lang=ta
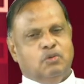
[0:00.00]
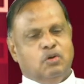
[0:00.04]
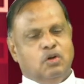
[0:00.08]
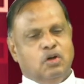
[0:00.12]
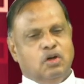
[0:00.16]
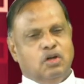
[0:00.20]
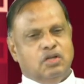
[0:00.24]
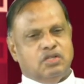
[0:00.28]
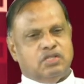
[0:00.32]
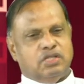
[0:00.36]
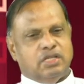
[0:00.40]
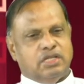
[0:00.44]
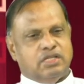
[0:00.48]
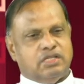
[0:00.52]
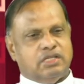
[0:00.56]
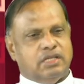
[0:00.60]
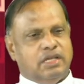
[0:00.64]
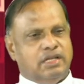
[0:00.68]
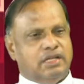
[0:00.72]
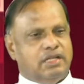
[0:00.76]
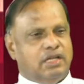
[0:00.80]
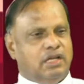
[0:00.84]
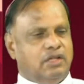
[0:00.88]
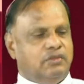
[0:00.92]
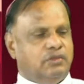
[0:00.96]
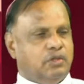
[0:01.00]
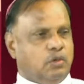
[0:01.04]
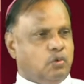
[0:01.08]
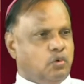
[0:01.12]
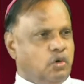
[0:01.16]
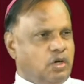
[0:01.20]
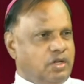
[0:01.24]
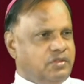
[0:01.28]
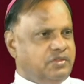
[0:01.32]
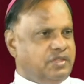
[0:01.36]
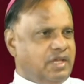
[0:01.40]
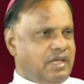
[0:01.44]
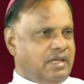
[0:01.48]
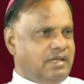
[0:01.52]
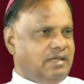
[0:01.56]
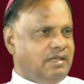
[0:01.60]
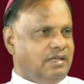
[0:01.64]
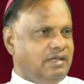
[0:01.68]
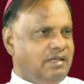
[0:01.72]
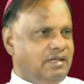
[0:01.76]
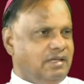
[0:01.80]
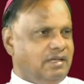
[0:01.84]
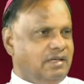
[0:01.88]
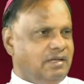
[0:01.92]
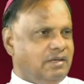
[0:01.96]
மோசஸ் என்ற அந்த குழந்தை
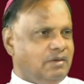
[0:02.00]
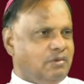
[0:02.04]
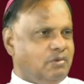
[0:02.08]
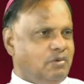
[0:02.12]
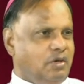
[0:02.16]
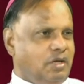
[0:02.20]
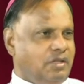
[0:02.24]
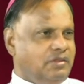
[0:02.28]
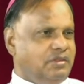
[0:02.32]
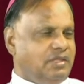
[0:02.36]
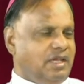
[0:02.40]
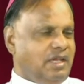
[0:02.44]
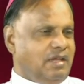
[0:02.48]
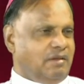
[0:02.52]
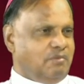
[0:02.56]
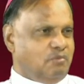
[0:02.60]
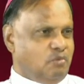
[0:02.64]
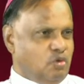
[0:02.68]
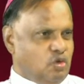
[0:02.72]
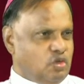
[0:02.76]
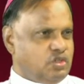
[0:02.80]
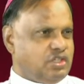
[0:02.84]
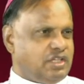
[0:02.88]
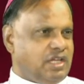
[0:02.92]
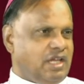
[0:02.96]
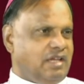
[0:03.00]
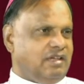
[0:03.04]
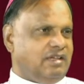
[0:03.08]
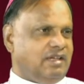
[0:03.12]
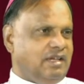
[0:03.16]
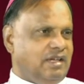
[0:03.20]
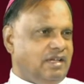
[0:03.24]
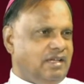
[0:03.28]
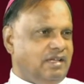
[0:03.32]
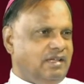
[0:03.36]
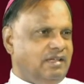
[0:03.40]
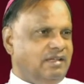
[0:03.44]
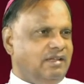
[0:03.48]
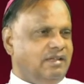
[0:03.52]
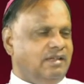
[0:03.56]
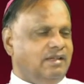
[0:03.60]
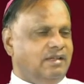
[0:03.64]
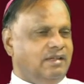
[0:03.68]
குழந்தை மோசையை